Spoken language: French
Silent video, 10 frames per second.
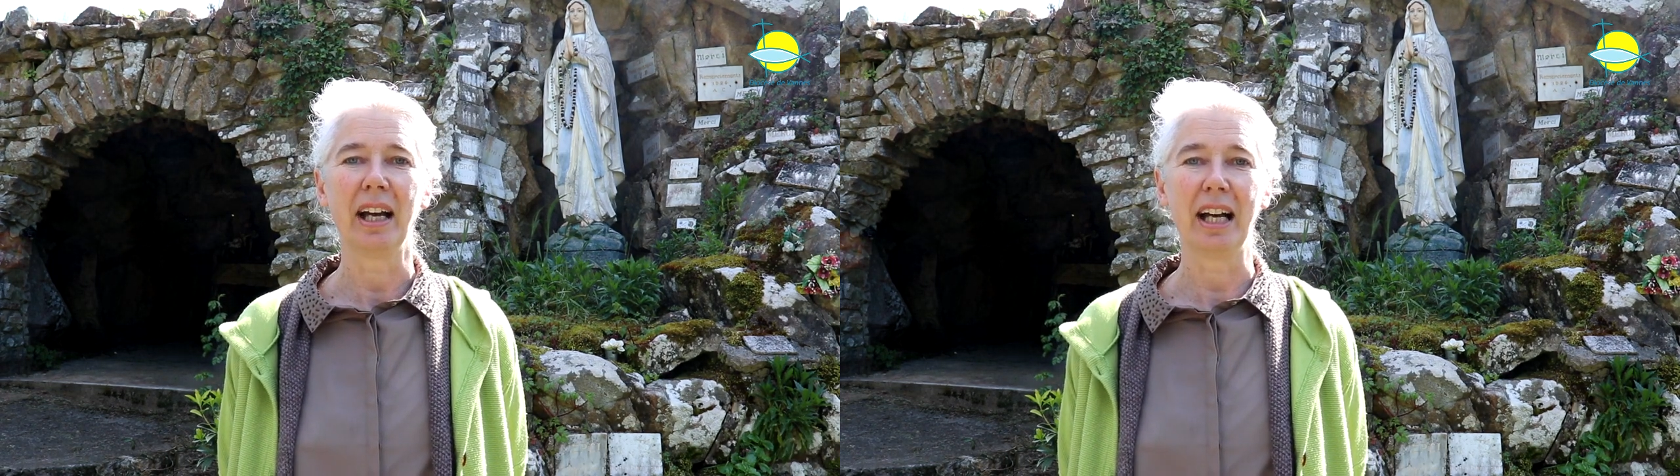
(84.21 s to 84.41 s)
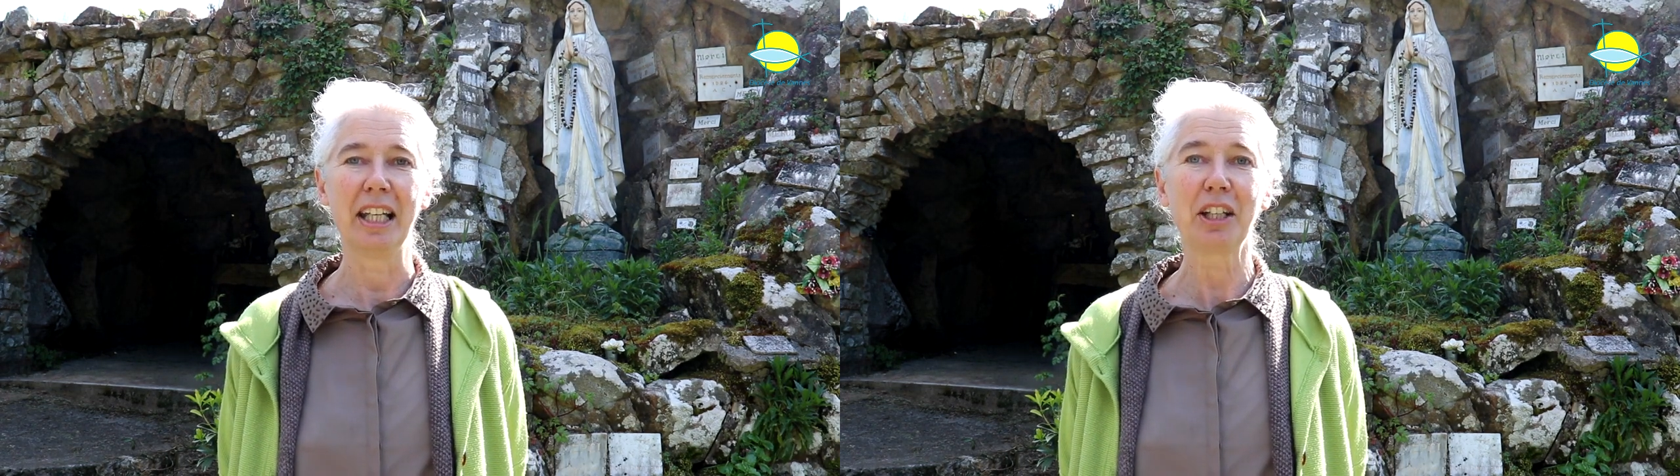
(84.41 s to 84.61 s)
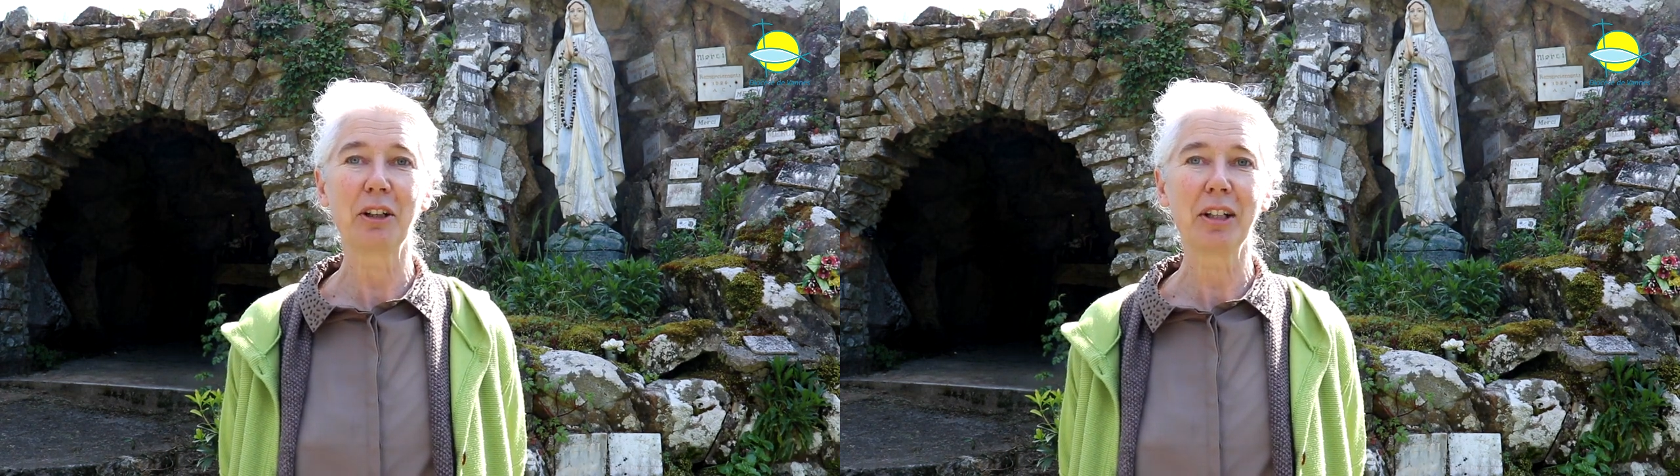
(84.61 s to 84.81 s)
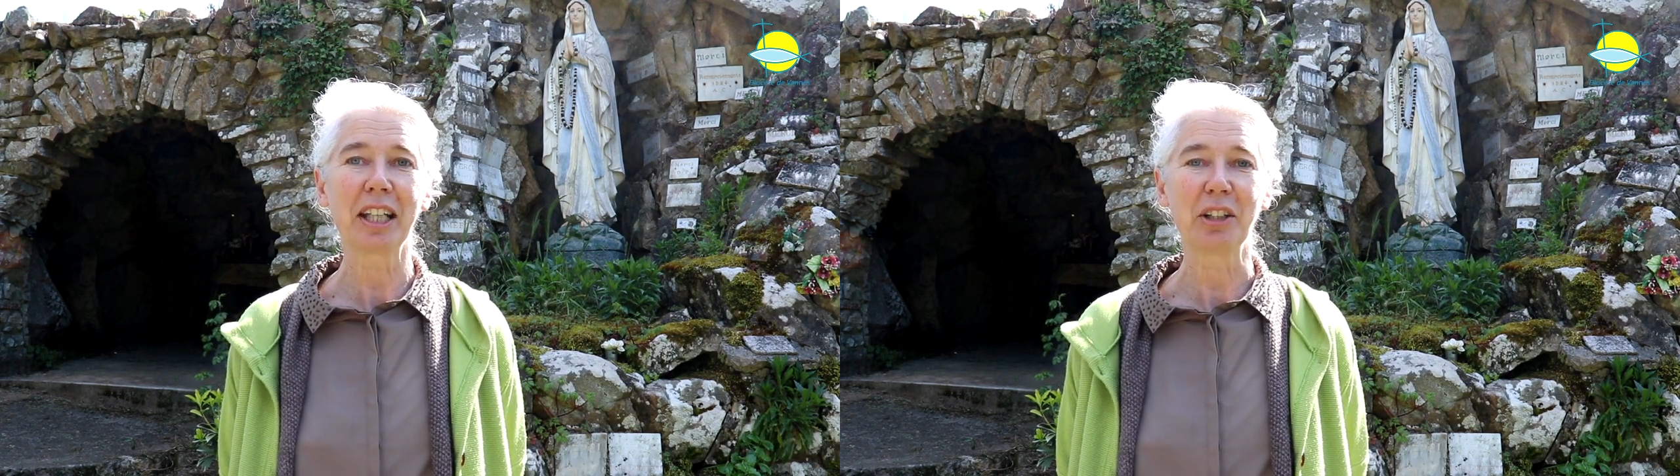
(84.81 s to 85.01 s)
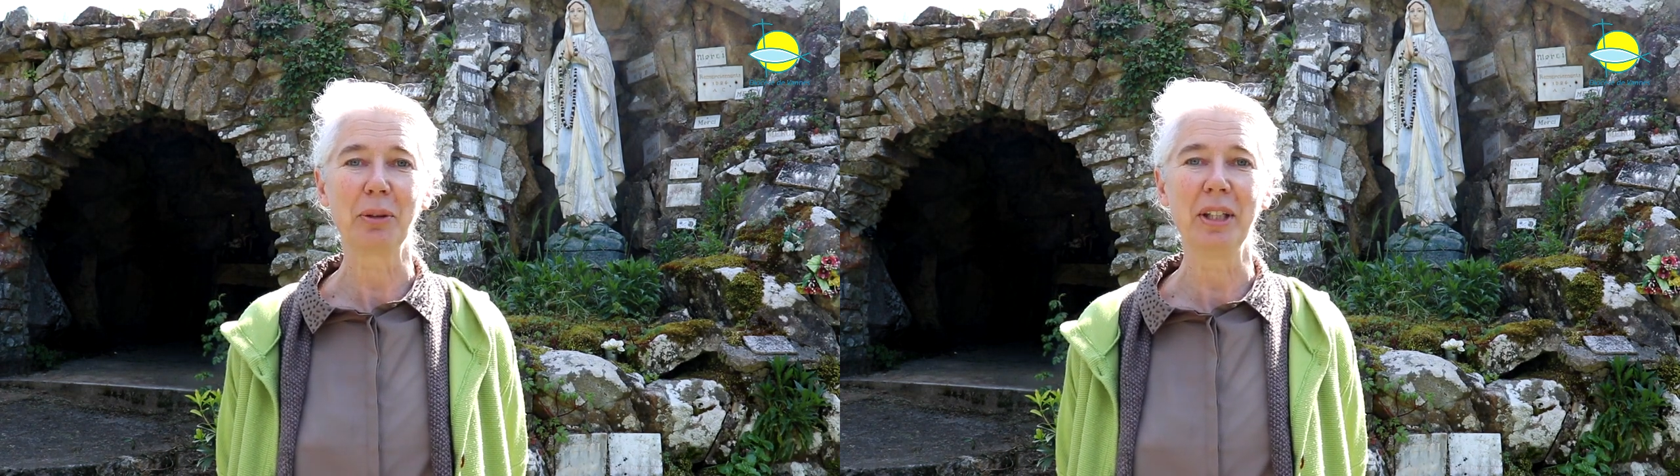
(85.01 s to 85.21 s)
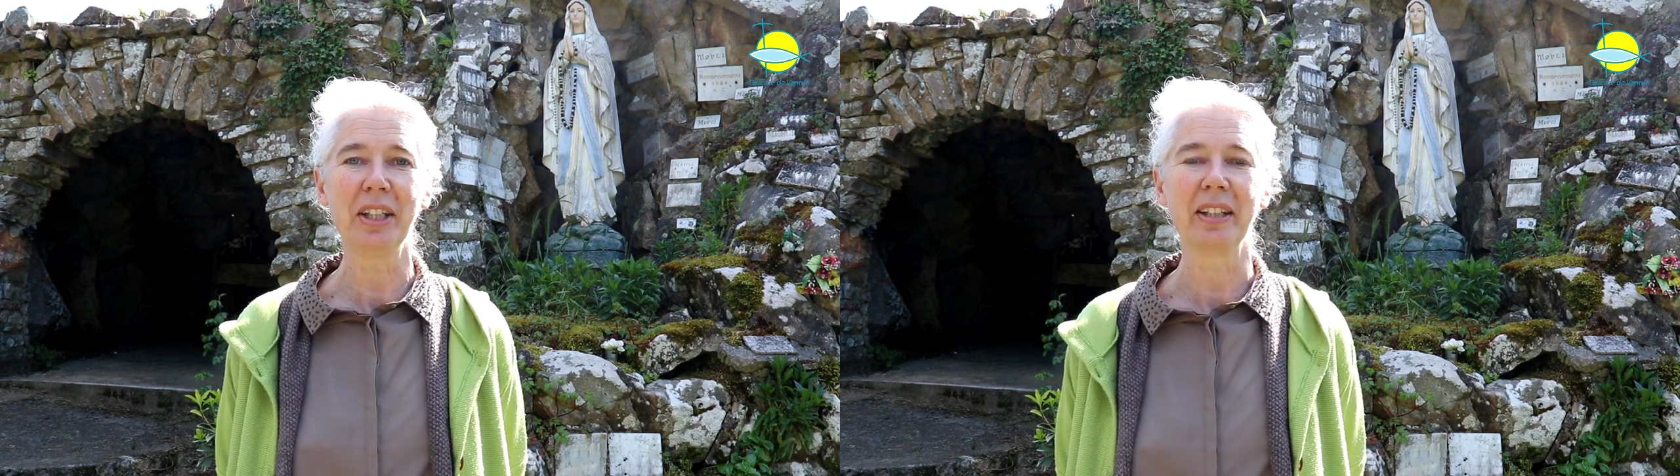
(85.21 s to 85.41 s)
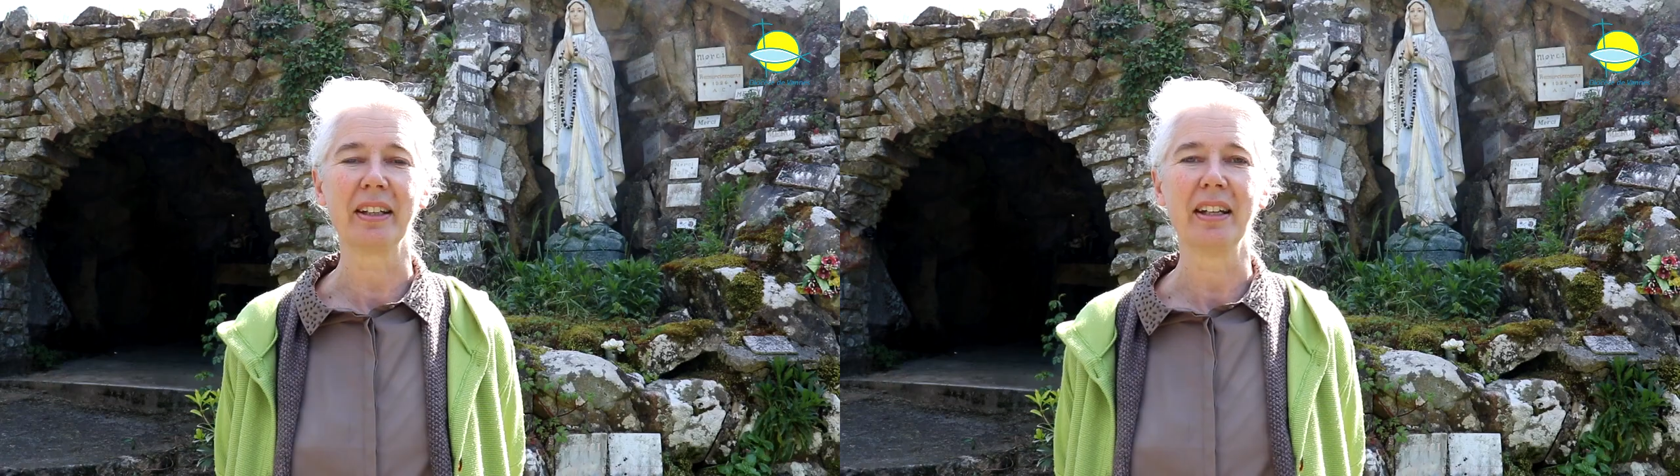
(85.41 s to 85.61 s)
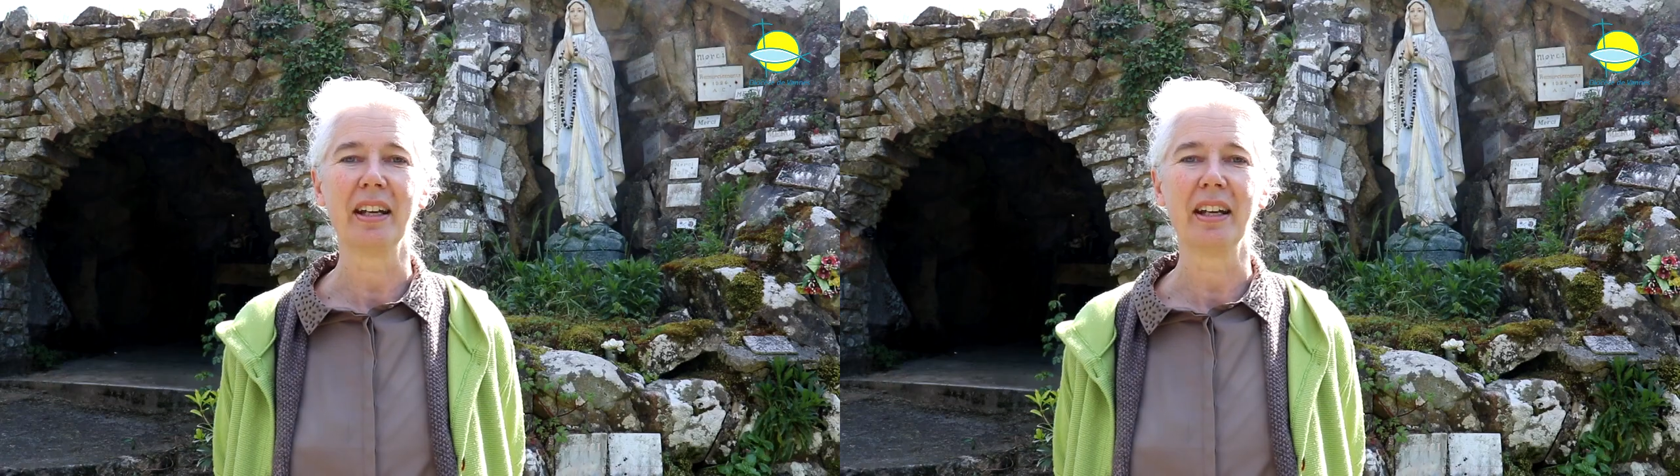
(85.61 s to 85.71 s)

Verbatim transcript: à l'école catholique